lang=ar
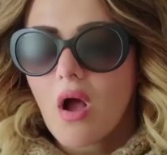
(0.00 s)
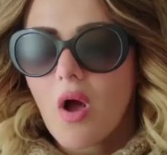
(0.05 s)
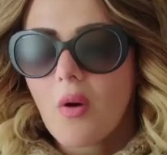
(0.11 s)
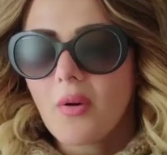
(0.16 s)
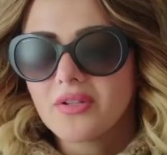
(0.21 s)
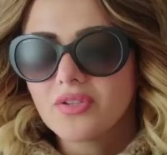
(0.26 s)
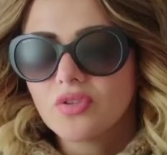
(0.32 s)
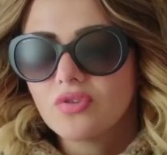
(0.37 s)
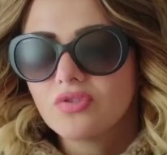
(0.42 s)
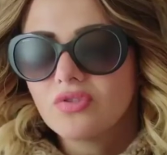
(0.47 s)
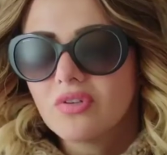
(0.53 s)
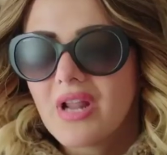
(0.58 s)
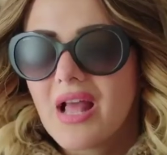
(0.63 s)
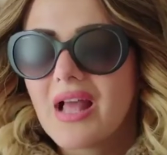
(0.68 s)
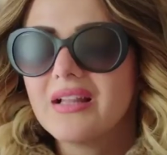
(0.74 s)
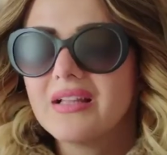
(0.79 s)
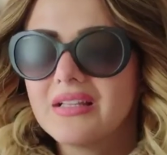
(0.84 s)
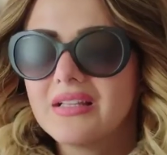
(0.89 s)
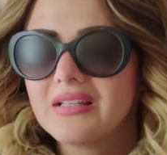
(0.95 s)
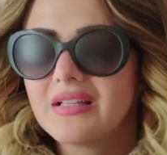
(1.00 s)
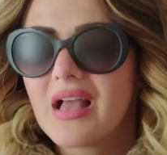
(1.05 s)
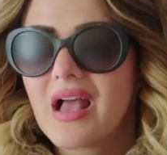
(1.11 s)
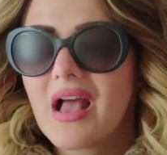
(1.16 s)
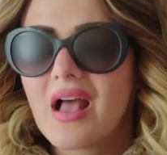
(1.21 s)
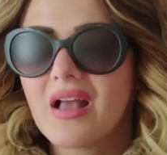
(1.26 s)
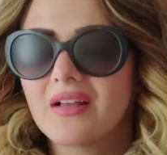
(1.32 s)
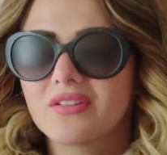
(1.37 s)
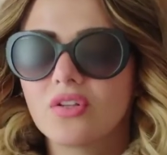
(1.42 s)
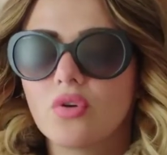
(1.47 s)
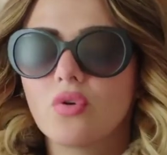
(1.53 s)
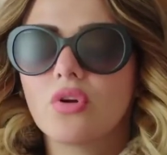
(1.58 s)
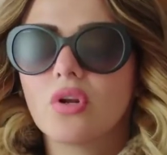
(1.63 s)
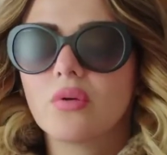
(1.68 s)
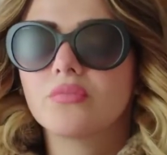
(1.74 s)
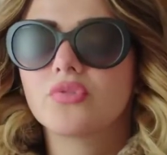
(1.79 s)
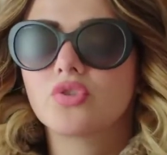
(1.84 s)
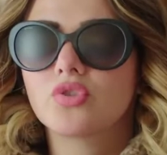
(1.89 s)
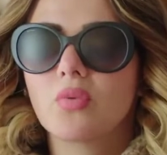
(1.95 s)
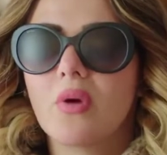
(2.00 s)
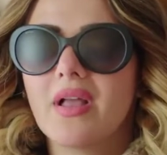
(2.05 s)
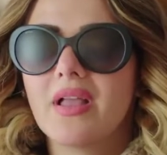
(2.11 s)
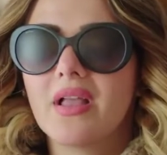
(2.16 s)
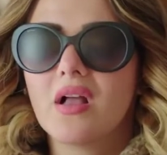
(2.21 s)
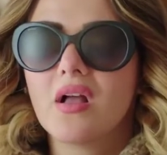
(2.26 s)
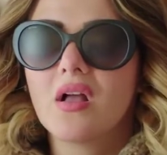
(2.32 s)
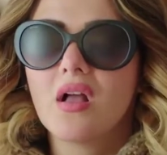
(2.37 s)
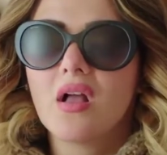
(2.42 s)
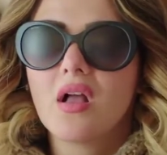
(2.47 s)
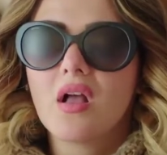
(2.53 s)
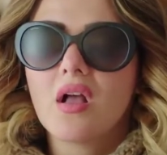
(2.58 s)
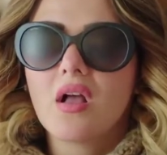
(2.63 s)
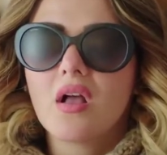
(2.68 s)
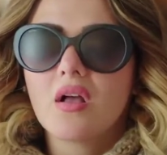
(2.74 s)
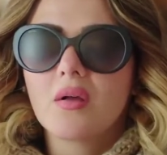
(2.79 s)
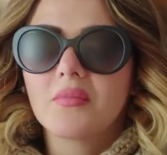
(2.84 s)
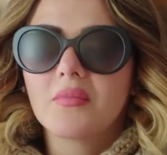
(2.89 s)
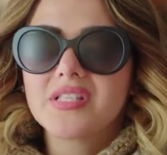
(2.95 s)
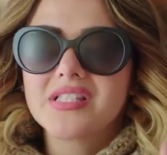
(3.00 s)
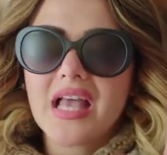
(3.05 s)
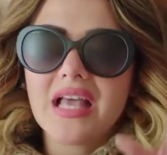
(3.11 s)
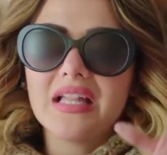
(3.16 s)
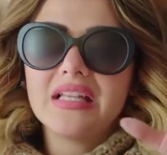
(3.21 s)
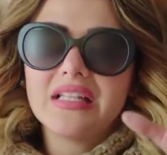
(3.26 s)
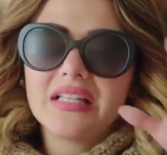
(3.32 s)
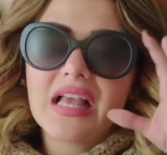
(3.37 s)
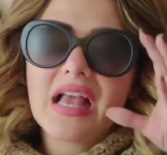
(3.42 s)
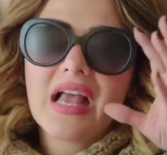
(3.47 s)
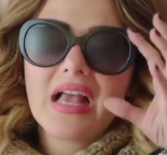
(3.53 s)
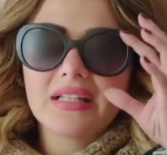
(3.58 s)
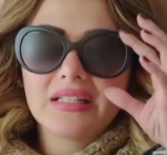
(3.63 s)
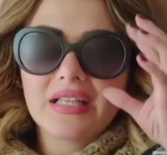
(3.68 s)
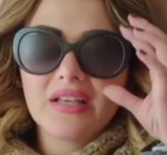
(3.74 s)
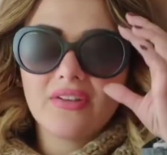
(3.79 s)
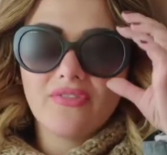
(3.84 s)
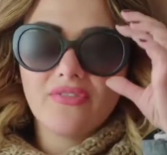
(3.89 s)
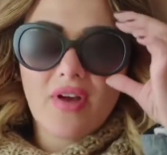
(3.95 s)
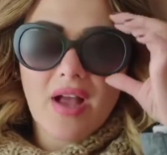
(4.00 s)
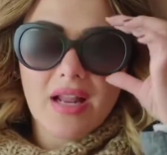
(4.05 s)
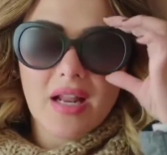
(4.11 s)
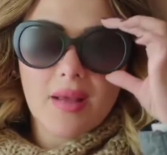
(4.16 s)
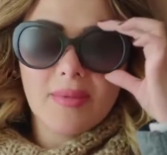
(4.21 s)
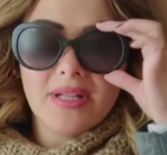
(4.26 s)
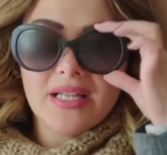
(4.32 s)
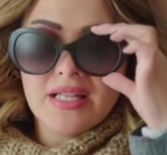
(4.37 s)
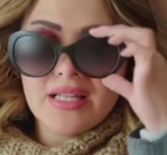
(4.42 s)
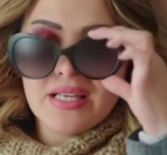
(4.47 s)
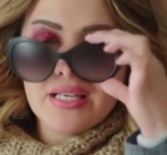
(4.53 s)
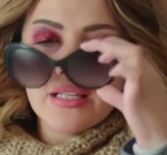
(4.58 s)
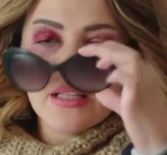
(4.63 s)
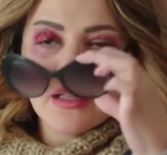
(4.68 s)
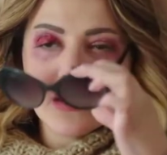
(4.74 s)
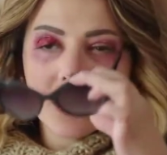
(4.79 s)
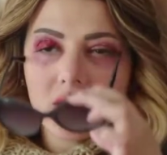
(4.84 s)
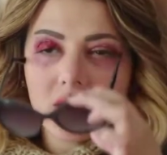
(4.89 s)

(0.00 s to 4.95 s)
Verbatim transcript: هو الدكتور قال لي انها تورم شويه بس قال لي انها هتخف على بالليل